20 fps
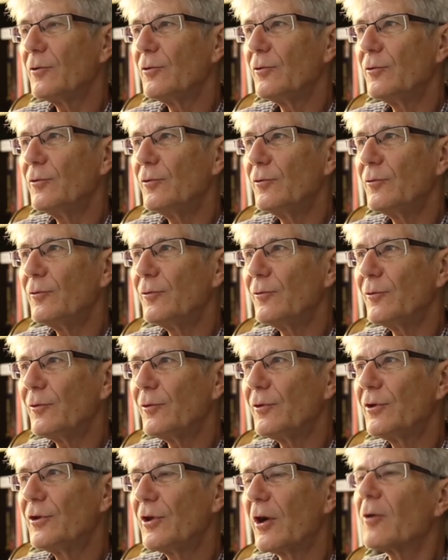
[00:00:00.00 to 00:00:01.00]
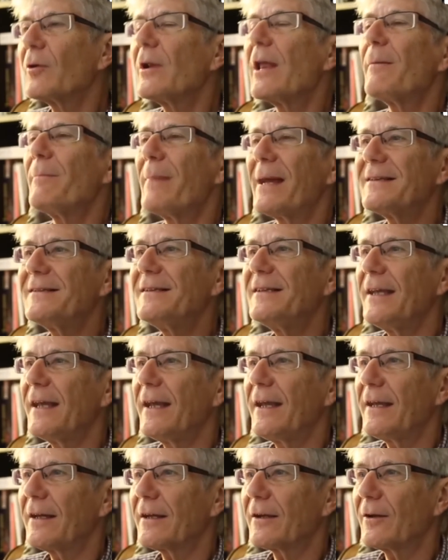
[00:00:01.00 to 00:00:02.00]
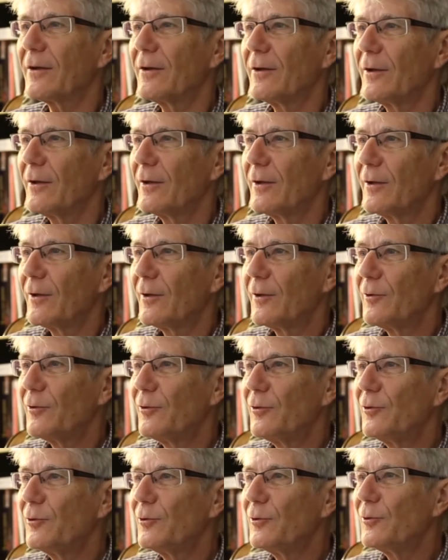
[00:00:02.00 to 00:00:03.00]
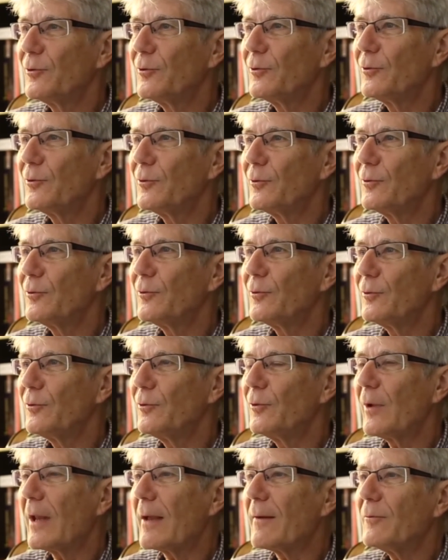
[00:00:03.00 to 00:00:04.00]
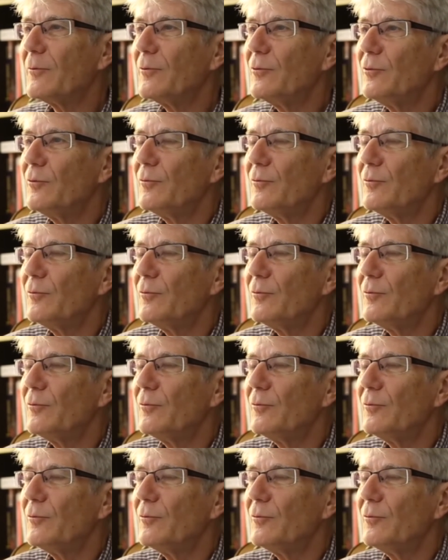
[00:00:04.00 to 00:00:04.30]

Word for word: dans la matière d'une de, d'une